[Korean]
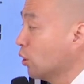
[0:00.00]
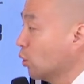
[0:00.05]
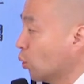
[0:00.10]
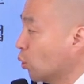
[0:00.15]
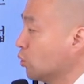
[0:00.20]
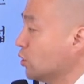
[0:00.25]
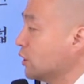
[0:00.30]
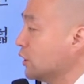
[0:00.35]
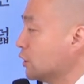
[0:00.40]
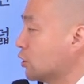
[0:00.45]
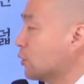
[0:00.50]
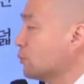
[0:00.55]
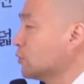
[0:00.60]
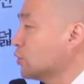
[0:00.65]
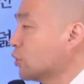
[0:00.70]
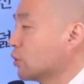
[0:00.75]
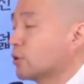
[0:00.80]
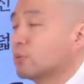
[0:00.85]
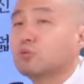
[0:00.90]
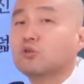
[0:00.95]
오늘 이
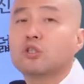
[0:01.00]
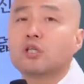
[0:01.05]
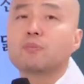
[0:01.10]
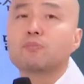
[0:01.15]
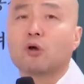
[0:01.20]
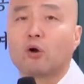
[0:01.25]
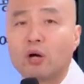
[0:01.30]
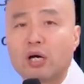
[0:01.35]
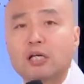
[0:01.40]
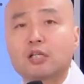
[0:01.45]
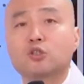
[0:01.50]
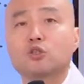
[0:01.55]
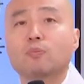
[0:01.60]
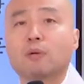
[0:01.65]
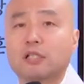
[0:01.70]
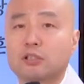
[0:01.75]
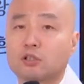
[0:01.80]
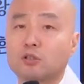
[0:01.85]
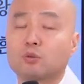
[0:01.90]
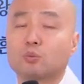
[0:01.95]
점을 여러분들이 명확히 좀
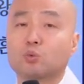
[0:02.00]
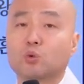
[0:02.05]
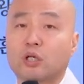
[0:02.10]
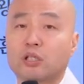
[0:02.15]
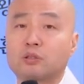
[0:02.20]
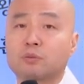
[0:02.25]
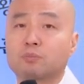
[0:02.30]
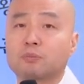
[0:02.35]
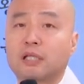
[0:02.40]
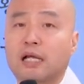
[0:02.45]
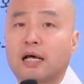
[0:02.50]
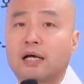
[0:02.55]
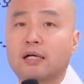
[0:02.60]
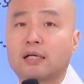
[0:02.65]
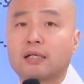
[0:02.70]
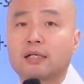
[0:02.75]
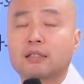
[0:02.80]
아셨으면 좋겠습니다.